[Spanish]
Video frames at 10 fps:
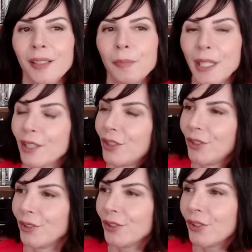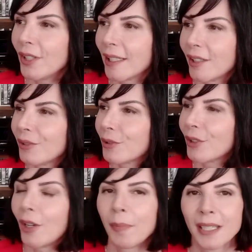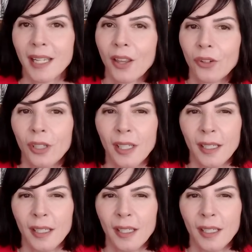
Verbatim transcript: precisión con la que ocurrió el pasado